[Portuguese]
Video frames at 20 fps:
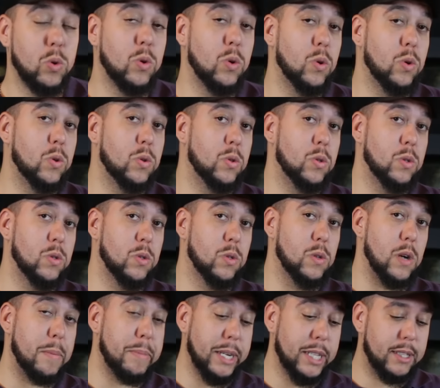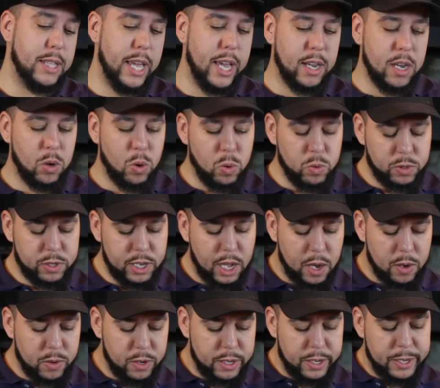o, a manteiga com
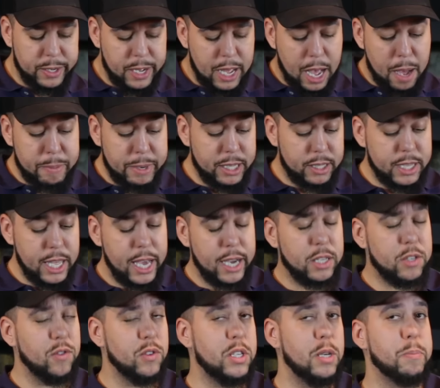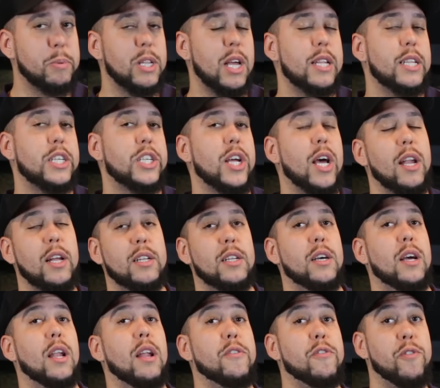sal. A manteiga, se você puder deixar
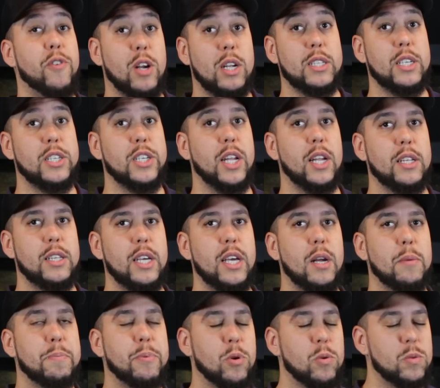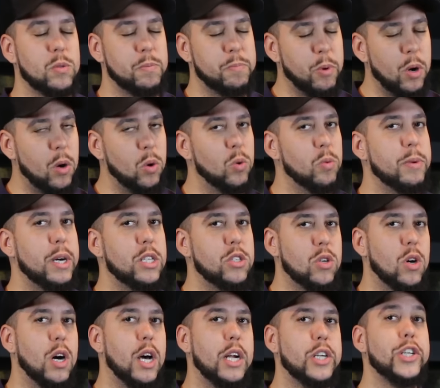ela, ela fora da geladeira por, um, por algumas
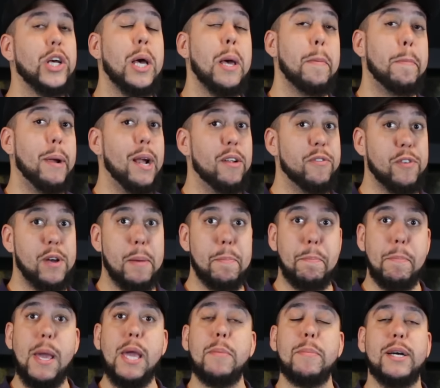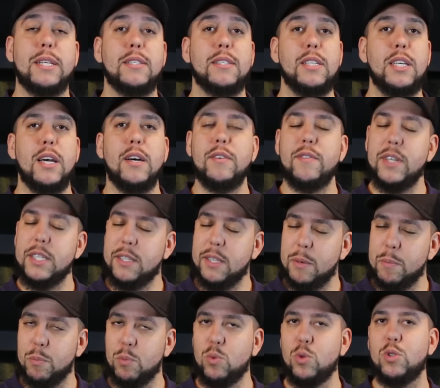horas, para ela ficar bem macia, vai
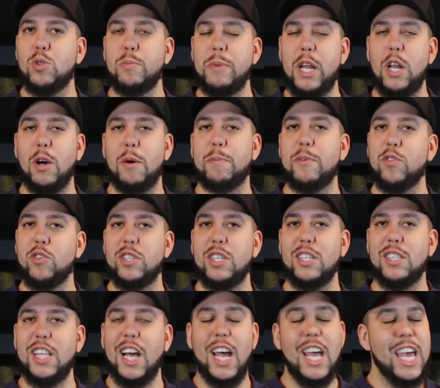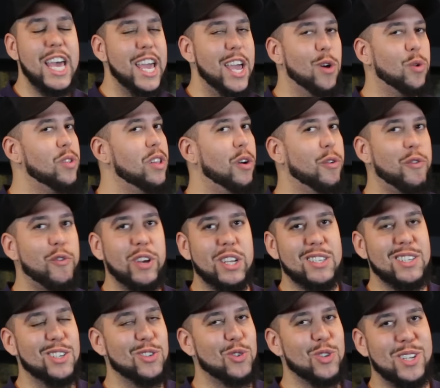ser muito melhor para você, tá? Eu não
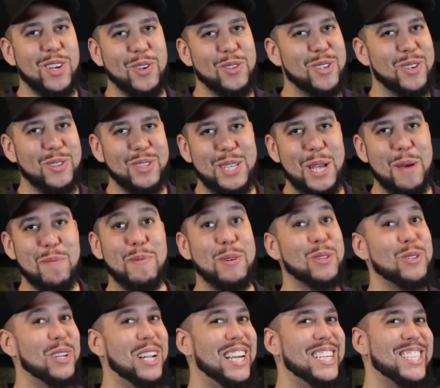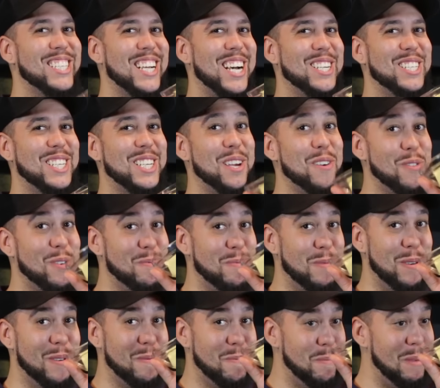fiz isso, não deu tempo, eu tô lascado aqui, eu vou
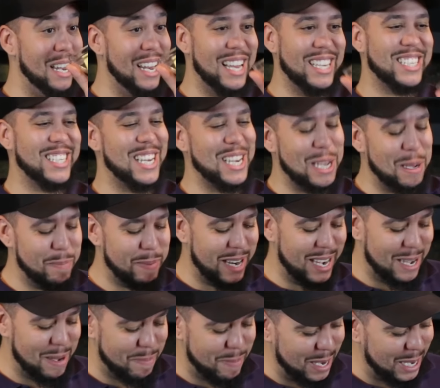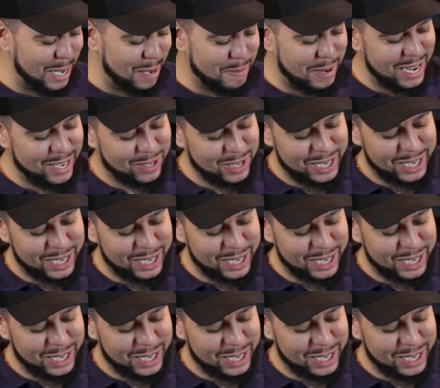me, me lascar aqui para quebrar isso